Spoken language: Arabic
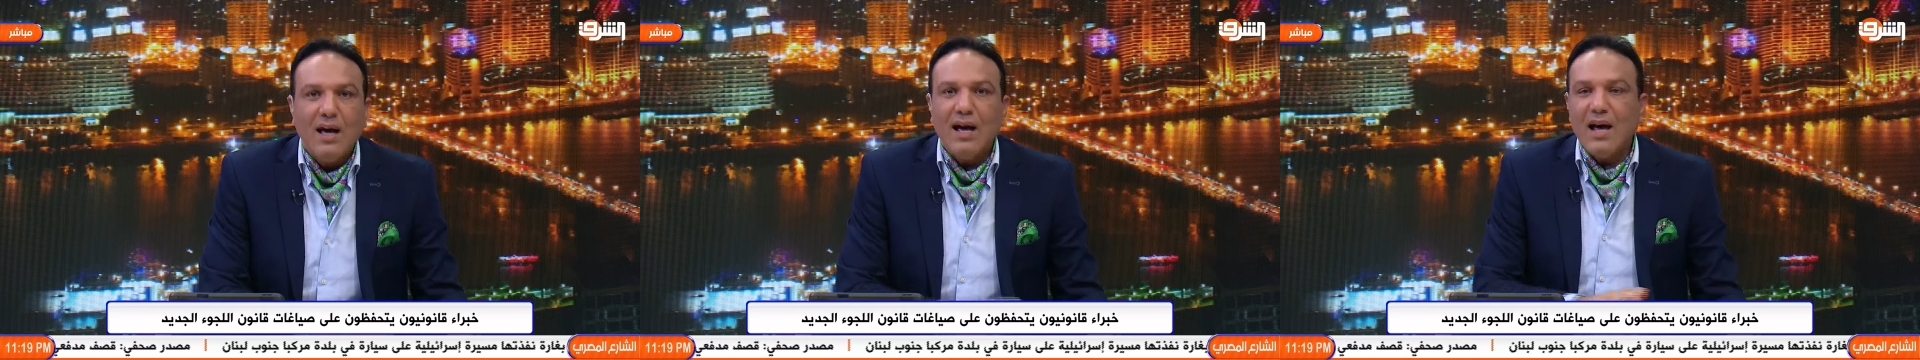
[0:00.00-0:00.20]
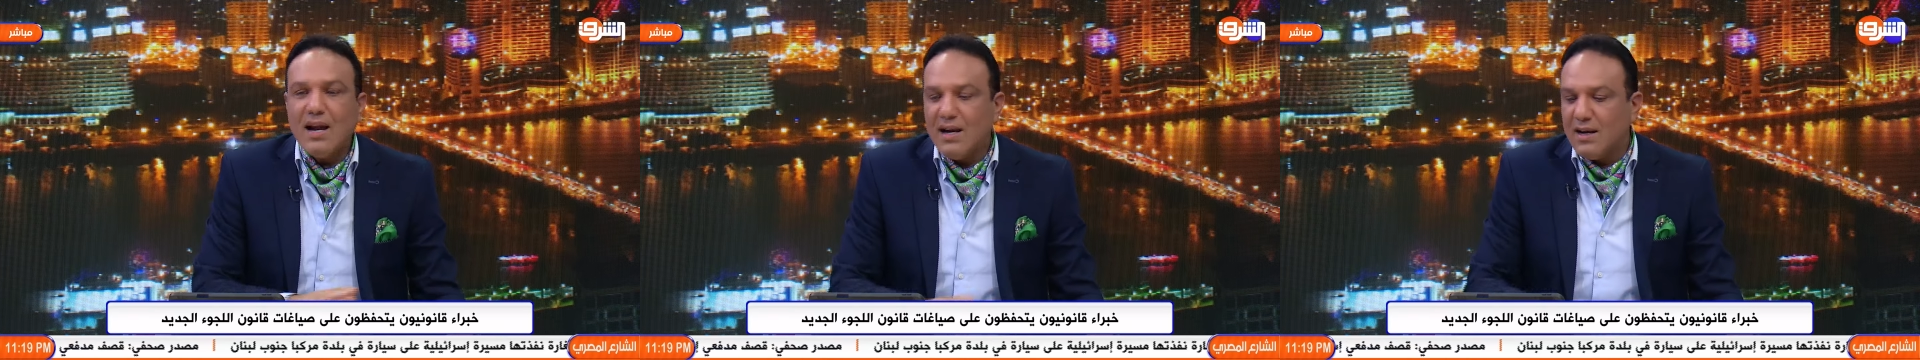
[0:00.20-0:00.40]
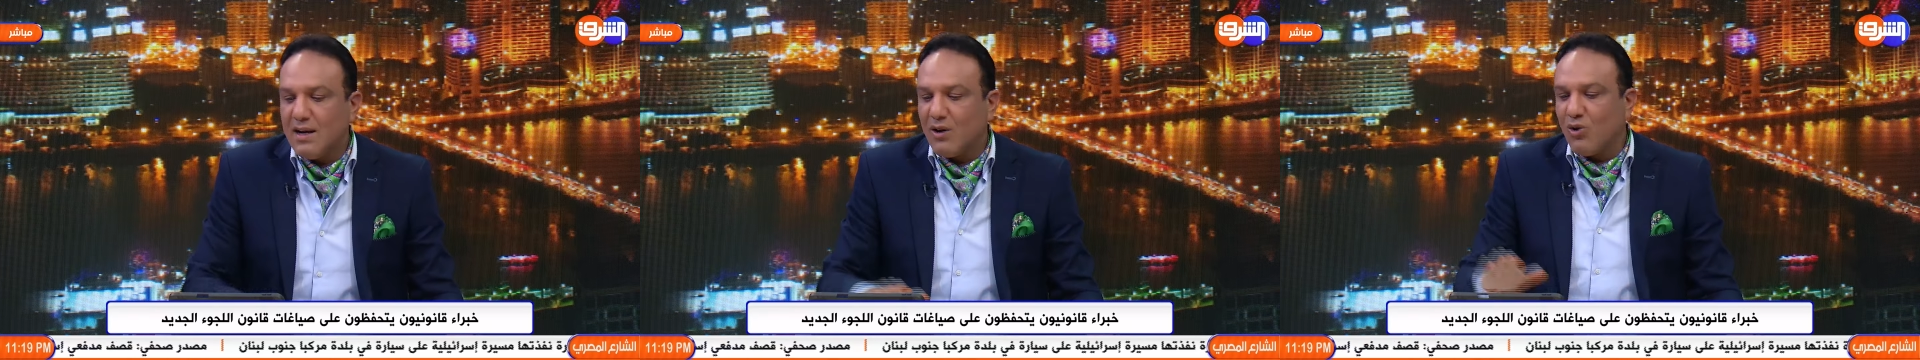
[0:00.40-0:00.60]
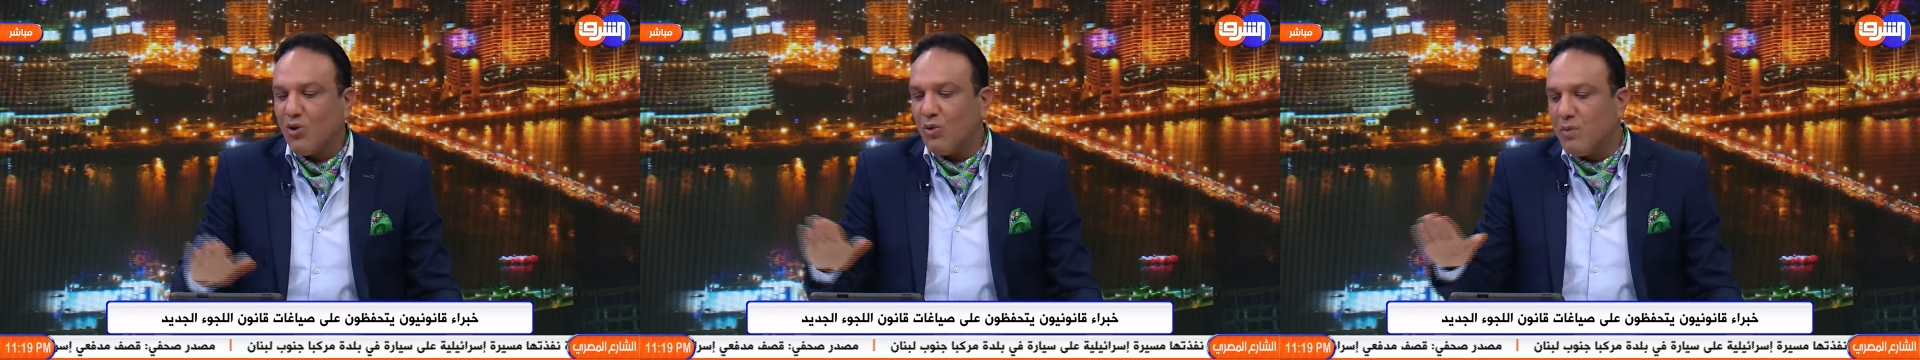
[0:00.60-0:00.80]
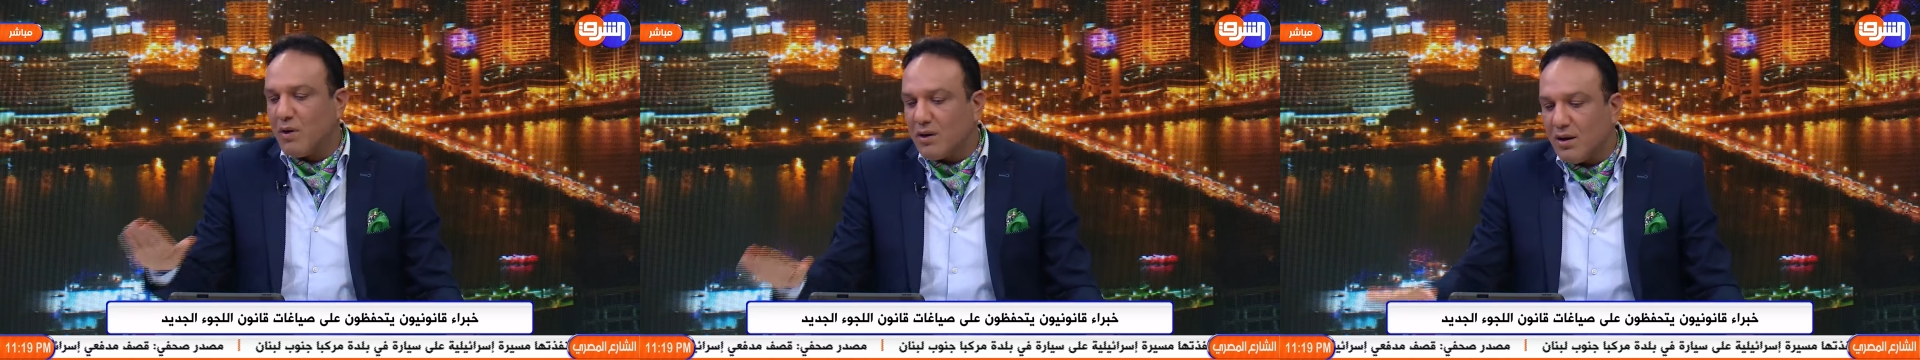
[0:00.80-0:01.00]
قال لك
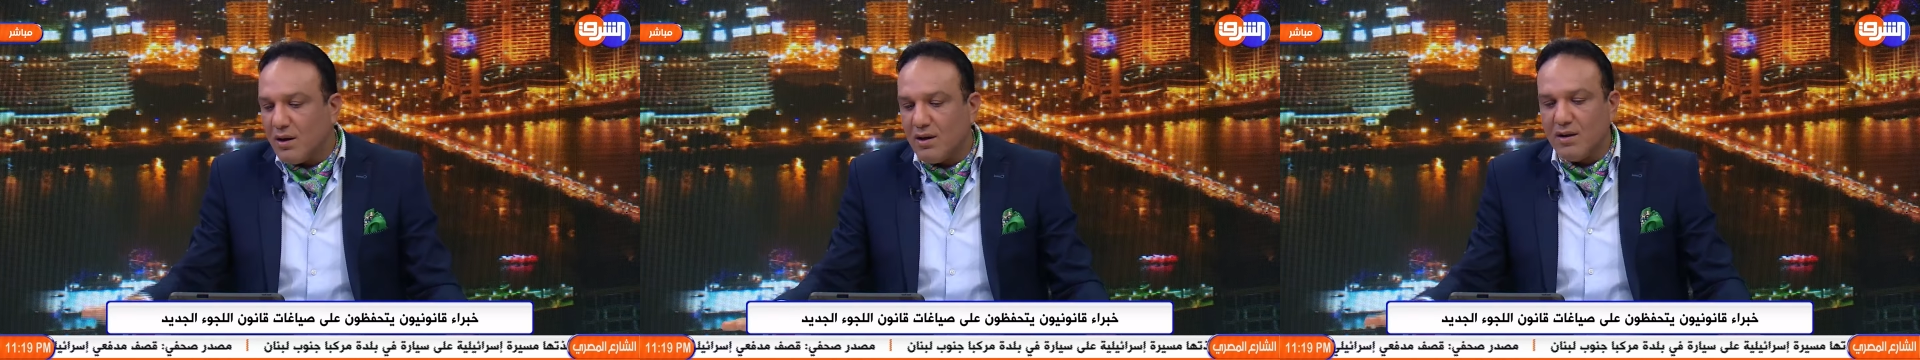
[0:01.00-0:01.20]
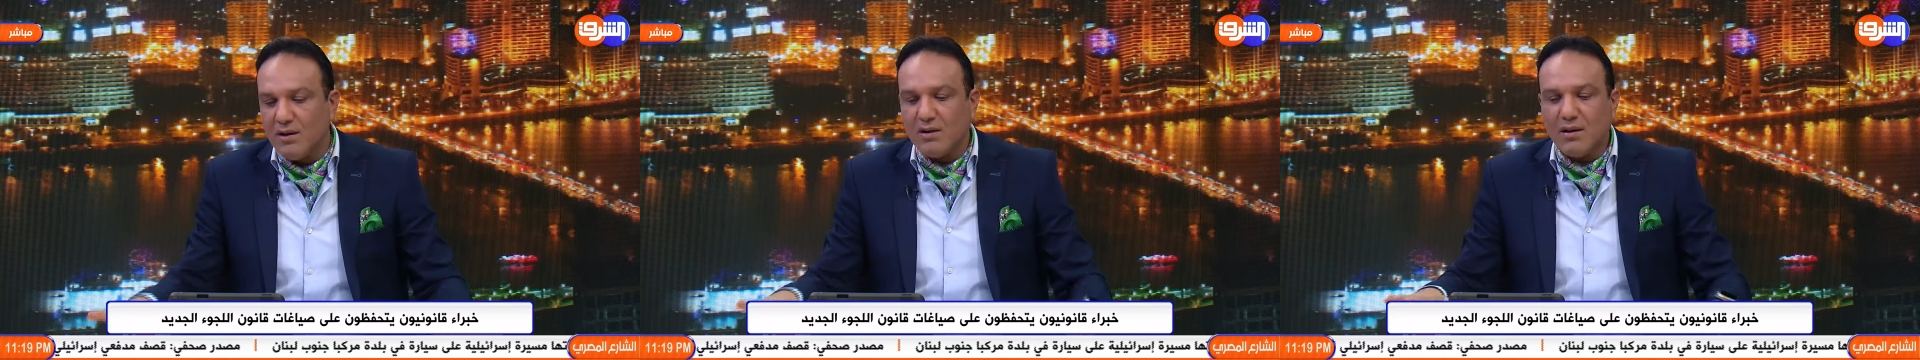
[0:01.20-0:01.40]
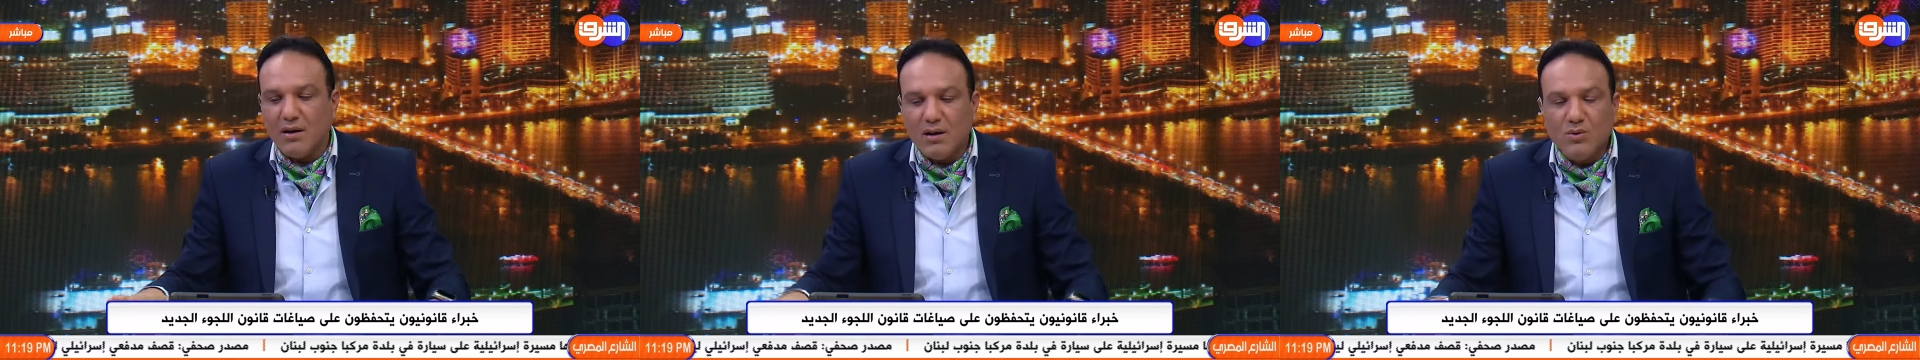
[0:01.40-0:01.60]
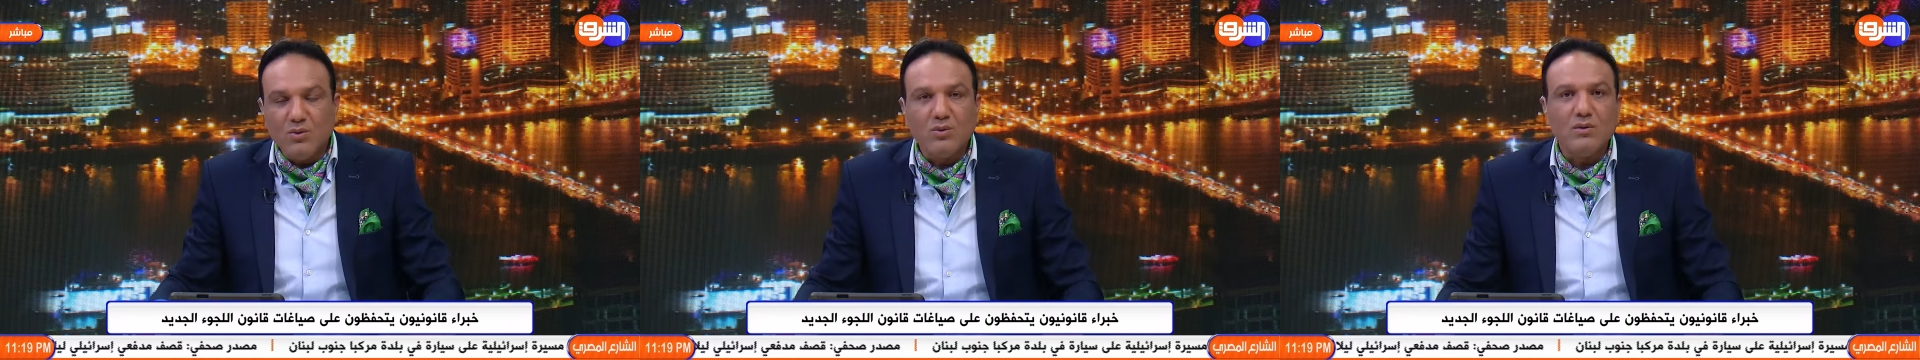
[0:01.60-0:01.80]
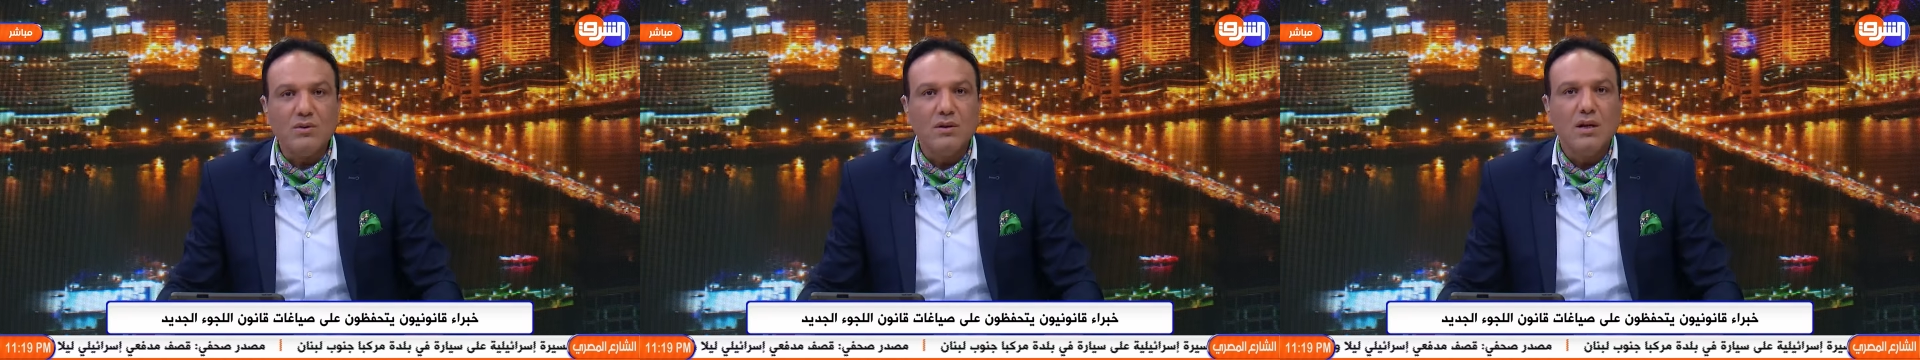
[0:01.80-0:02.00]
خبراء
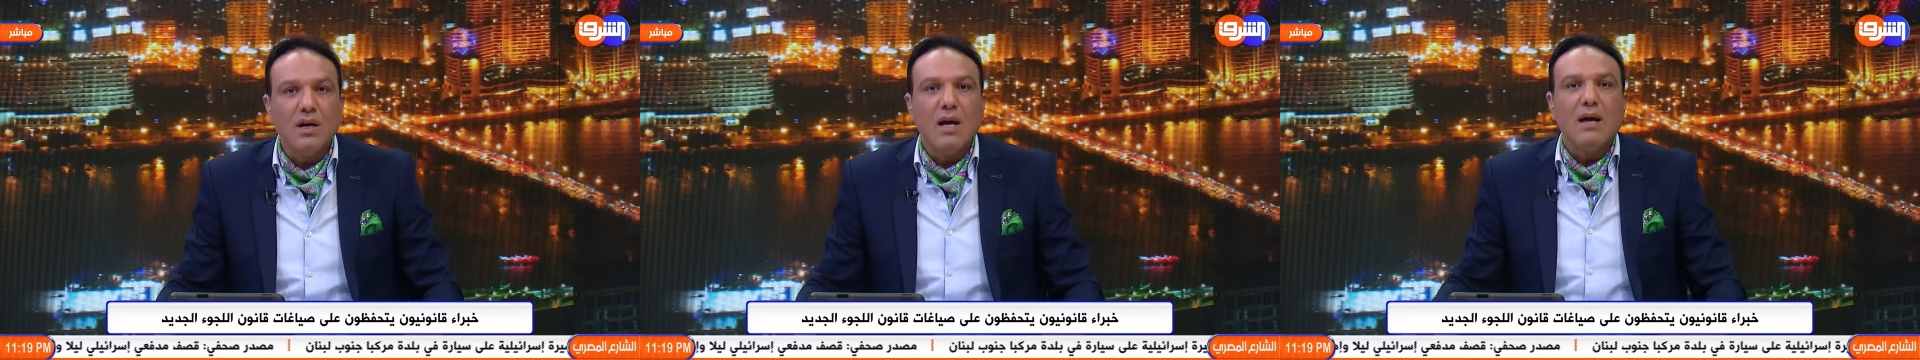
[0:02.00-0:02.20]
القانون